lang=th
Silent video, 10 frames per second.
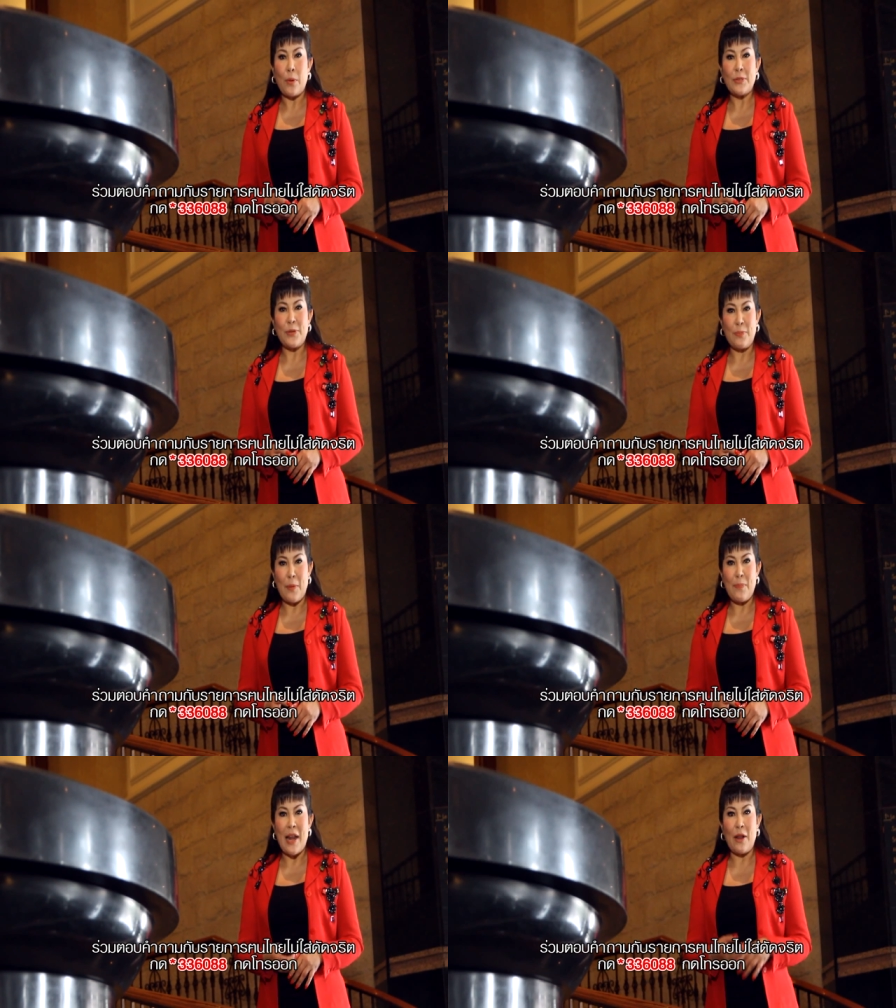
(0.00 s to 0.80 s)

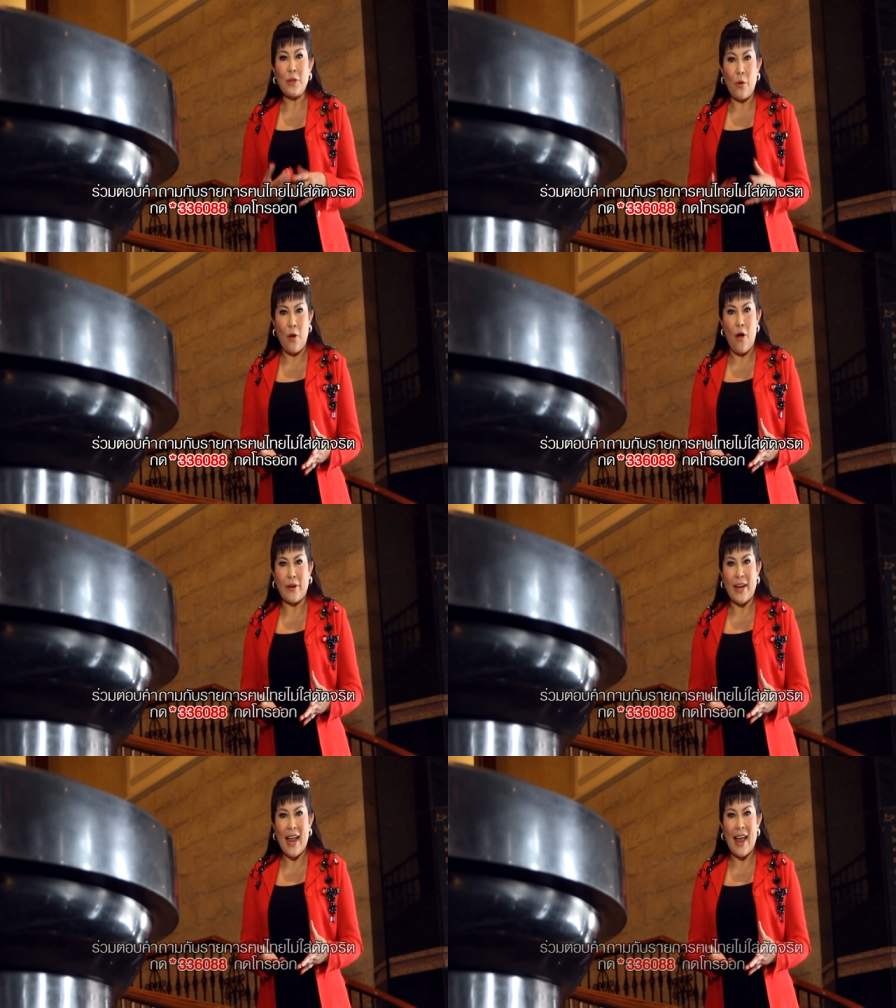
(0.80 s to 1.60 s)
336088 แล้วโทรออ
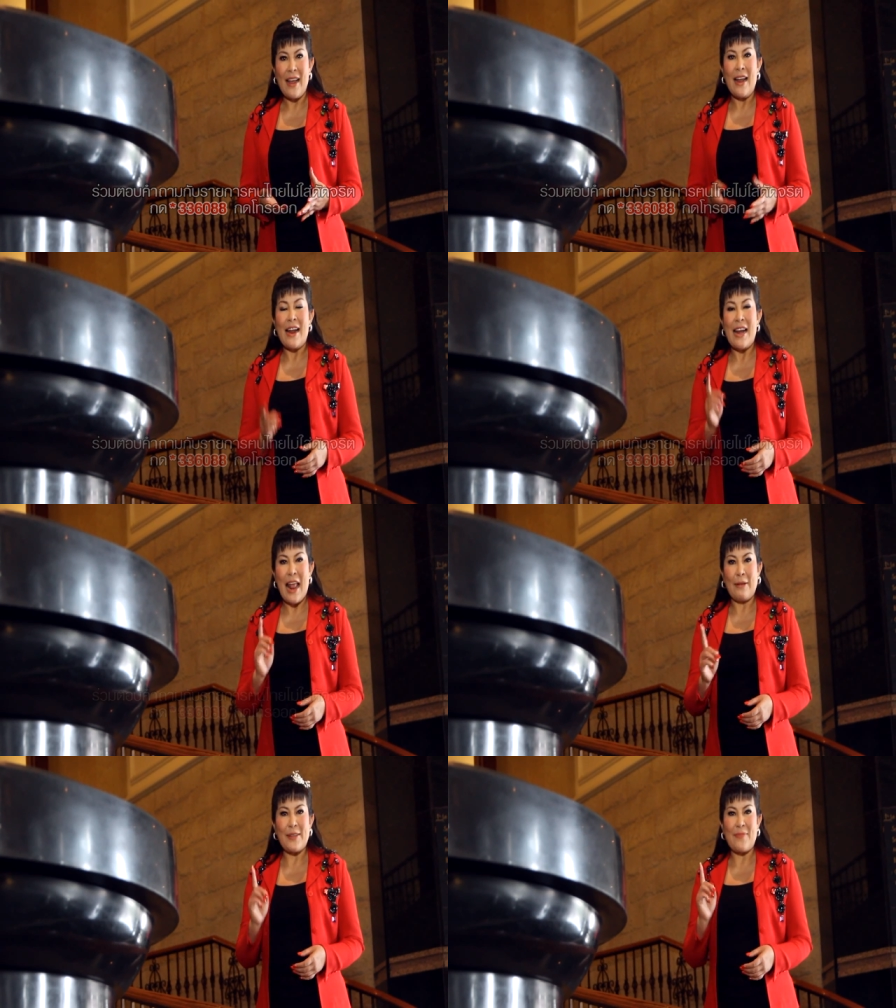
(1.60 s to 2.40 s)
กนะคะ
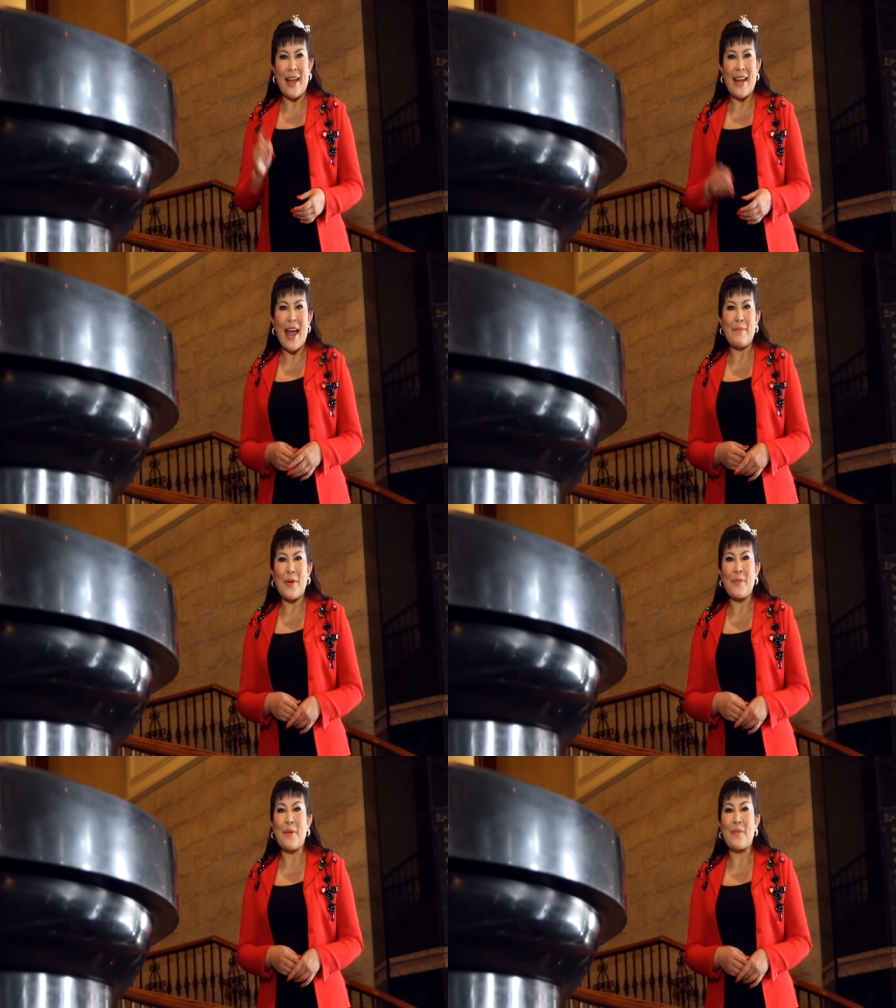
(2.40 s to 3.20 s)
แล้วสัปดาห์หน้ามา
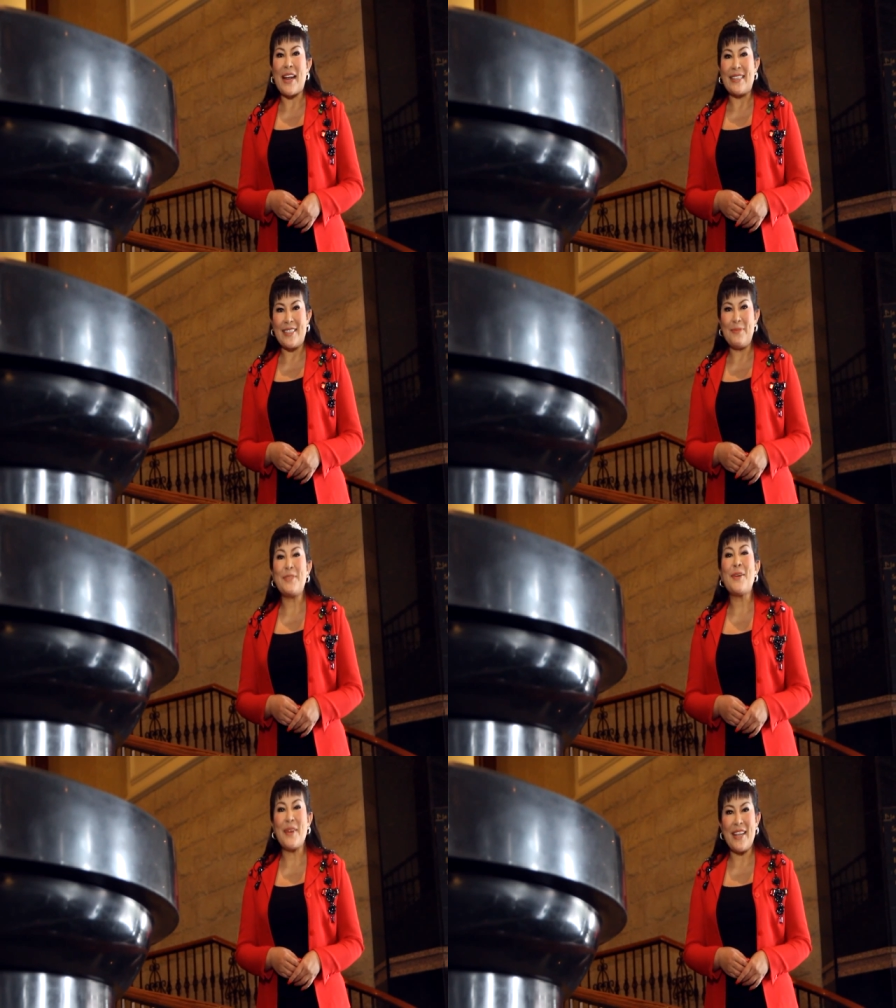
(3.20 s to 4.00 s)
พบกับรายชีพ
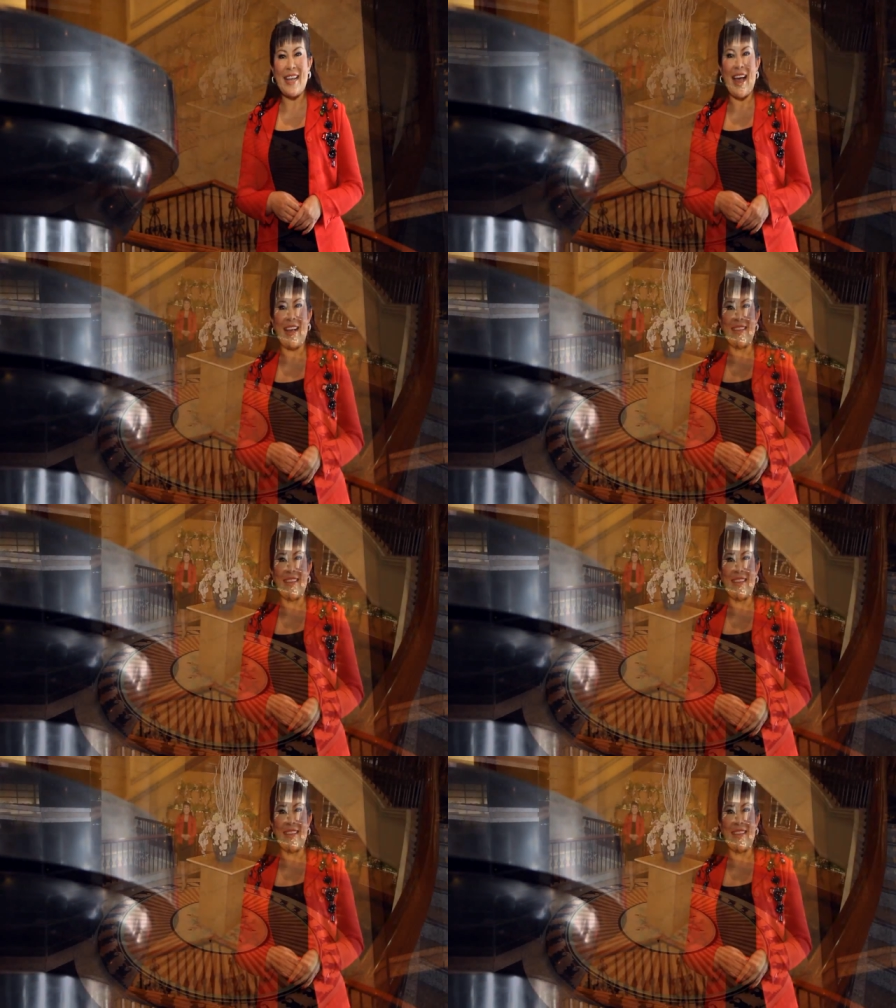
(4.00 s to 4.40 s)
ผู้โชคดีค่ะ